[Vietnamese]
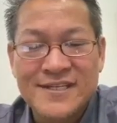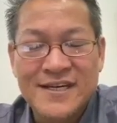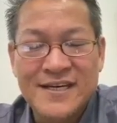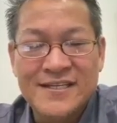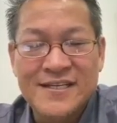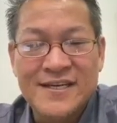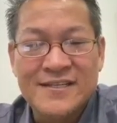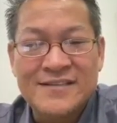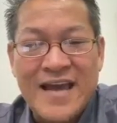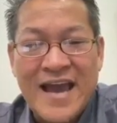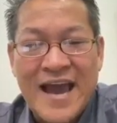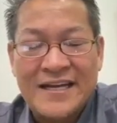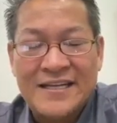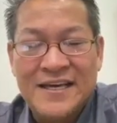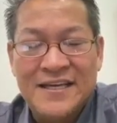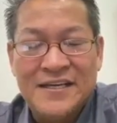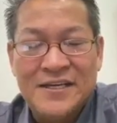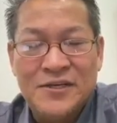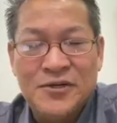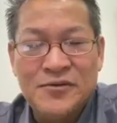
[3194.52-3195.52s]
cứ dương
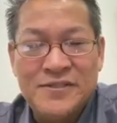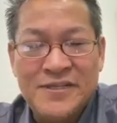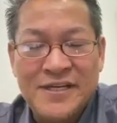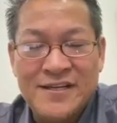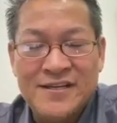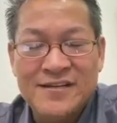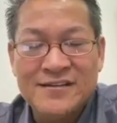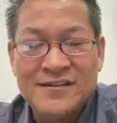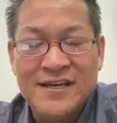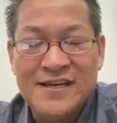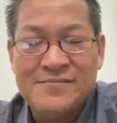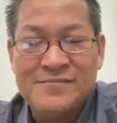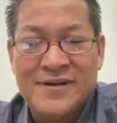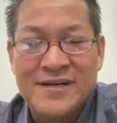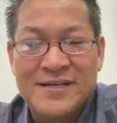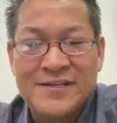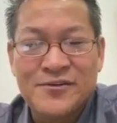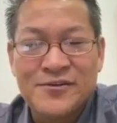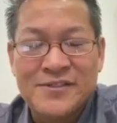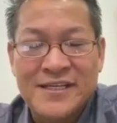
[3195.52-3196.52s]
sát cái gì vô chặt đăng kia
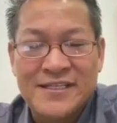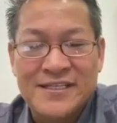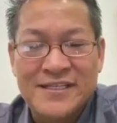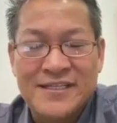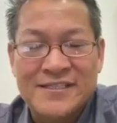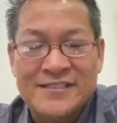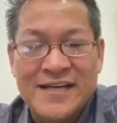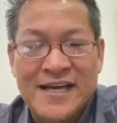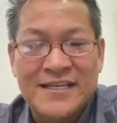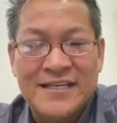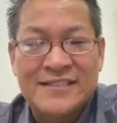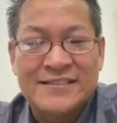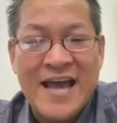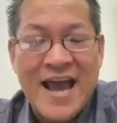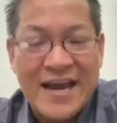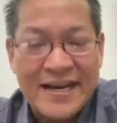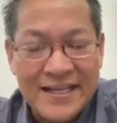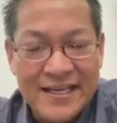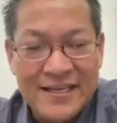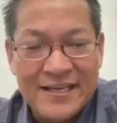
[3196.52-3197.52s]
mình vô chặt dương là dương
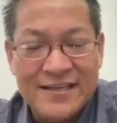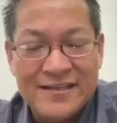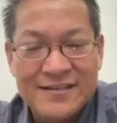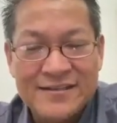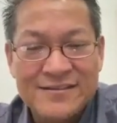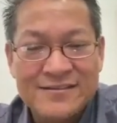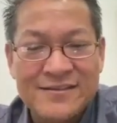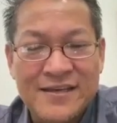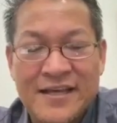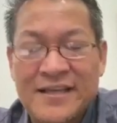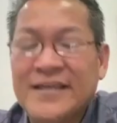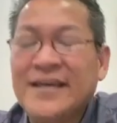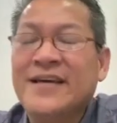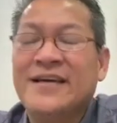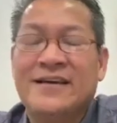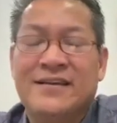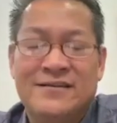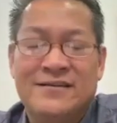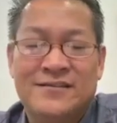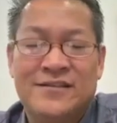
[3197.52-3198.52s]
sát đi ấy
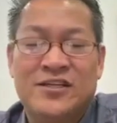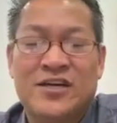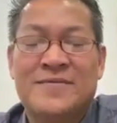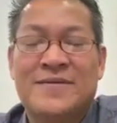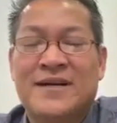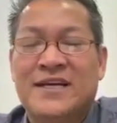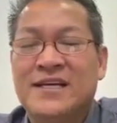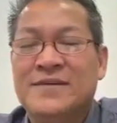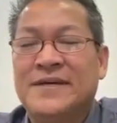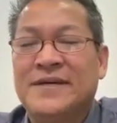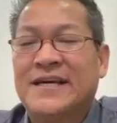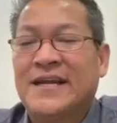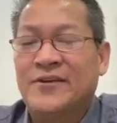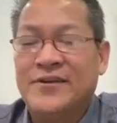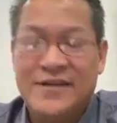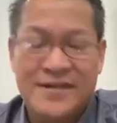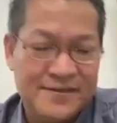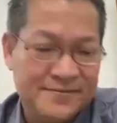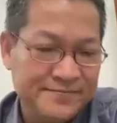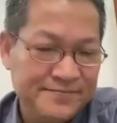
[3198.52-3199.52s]
kia cái dòng ấy bị
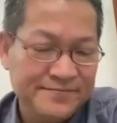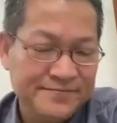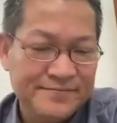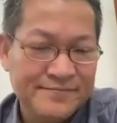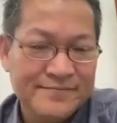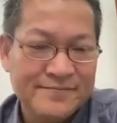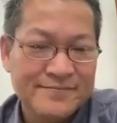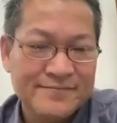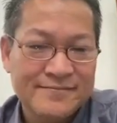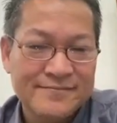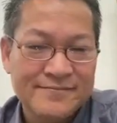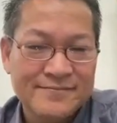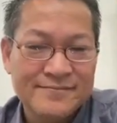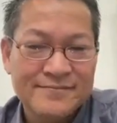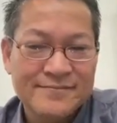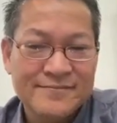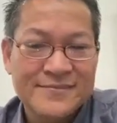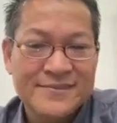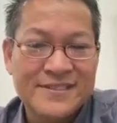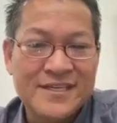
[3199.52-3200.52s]
còi nè
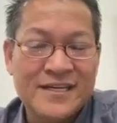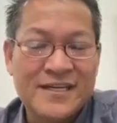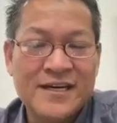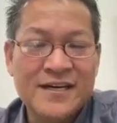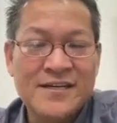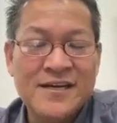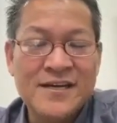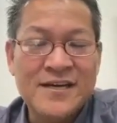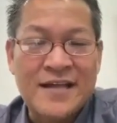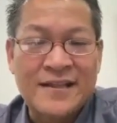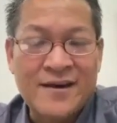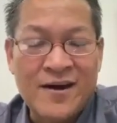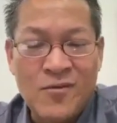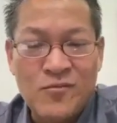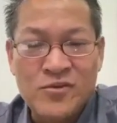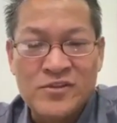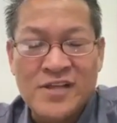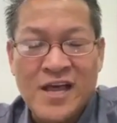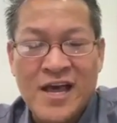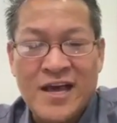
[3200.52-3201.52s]
cái khơi dương này
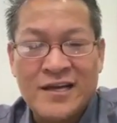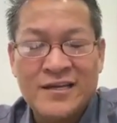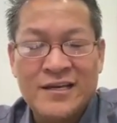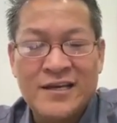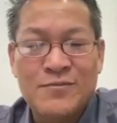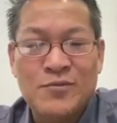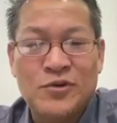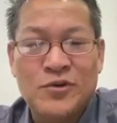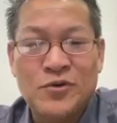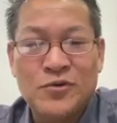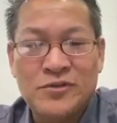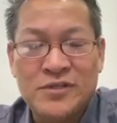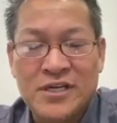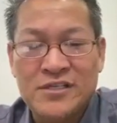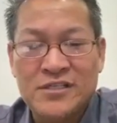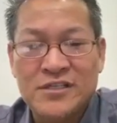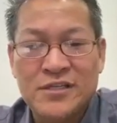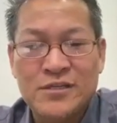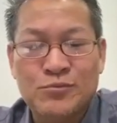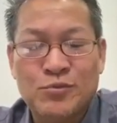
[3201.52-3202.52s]
thông là sao kia mà vô
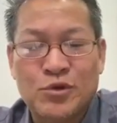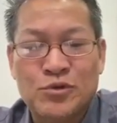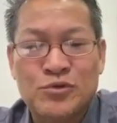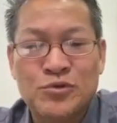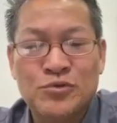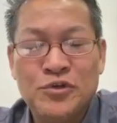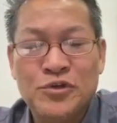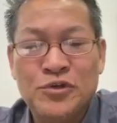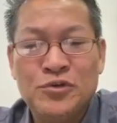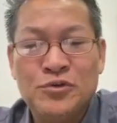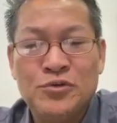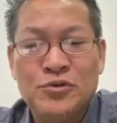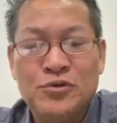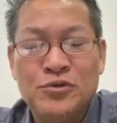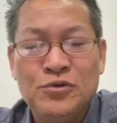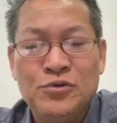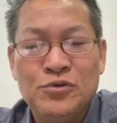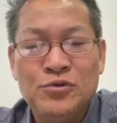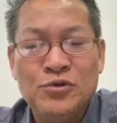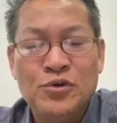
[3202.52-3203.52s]
chặt dương mà chui
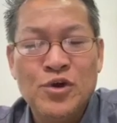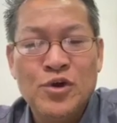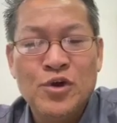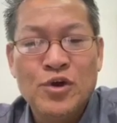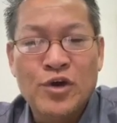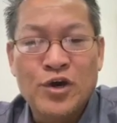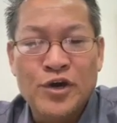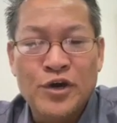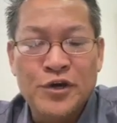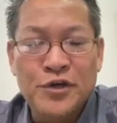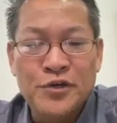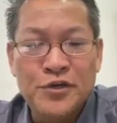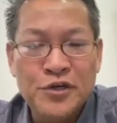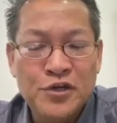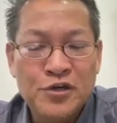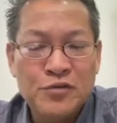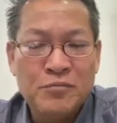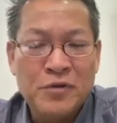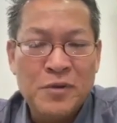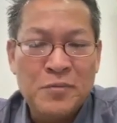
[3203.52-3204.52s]
ấy
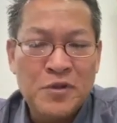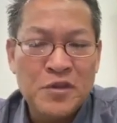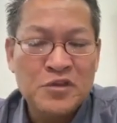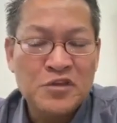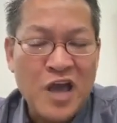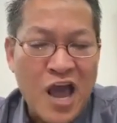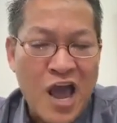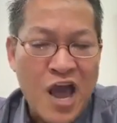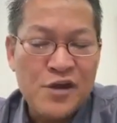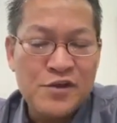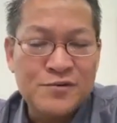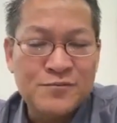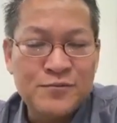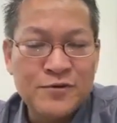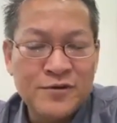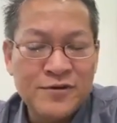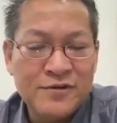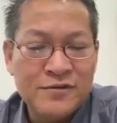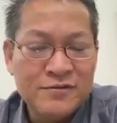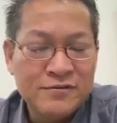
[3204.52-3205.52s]
dương vitamin K ấy đồ
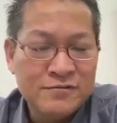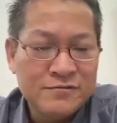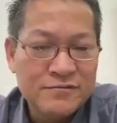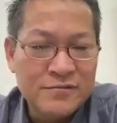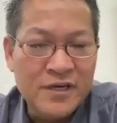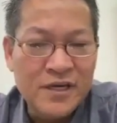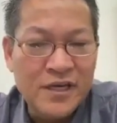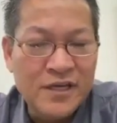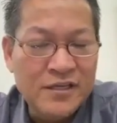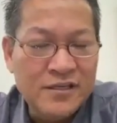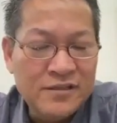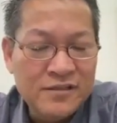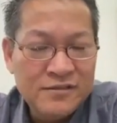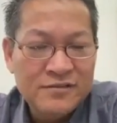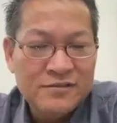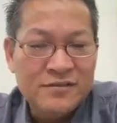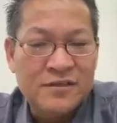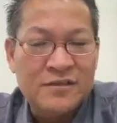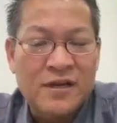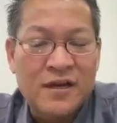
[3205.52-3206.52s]
vô ấy
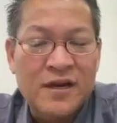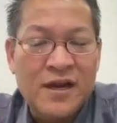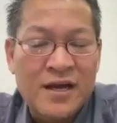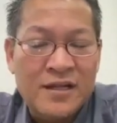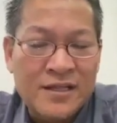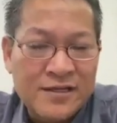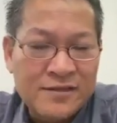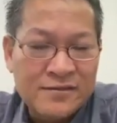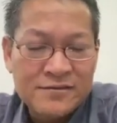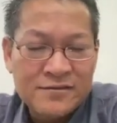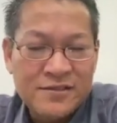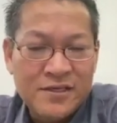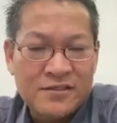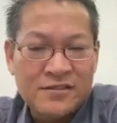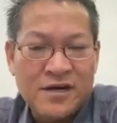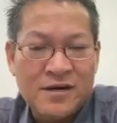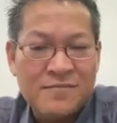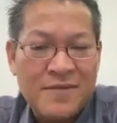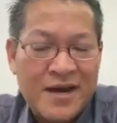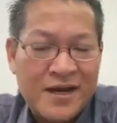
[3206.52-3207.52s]
giờ ta đăng từ
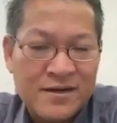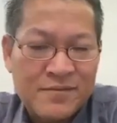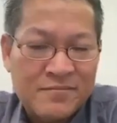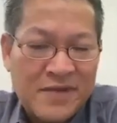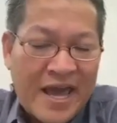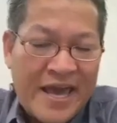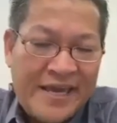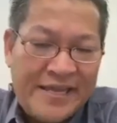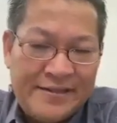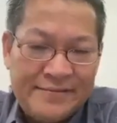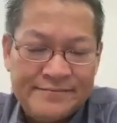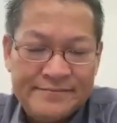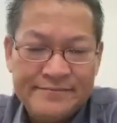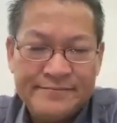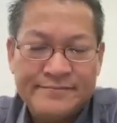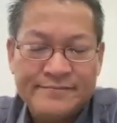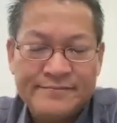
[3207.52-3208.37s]
thì trong ban năm nay